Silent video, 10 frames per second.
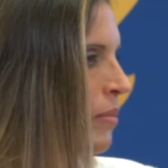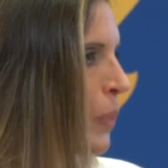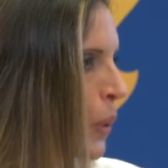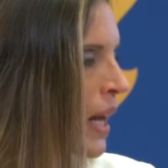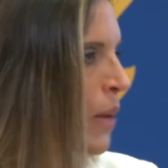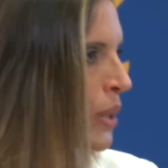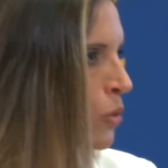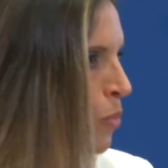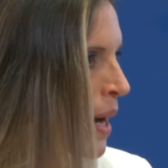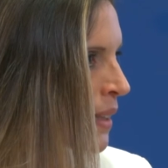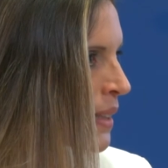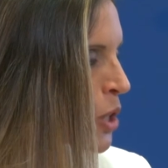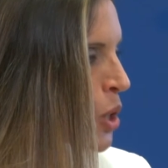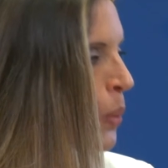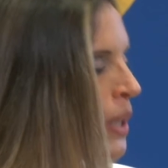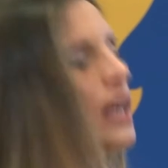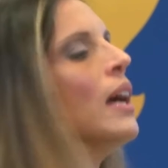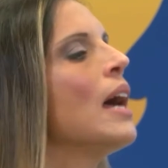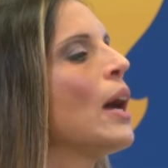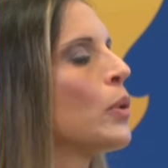mi porrei una domanda, cioè quindi
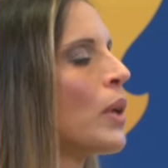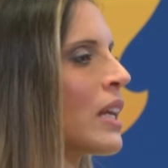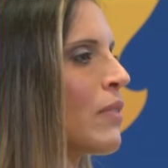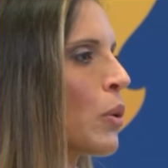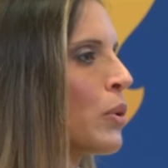non arrivano da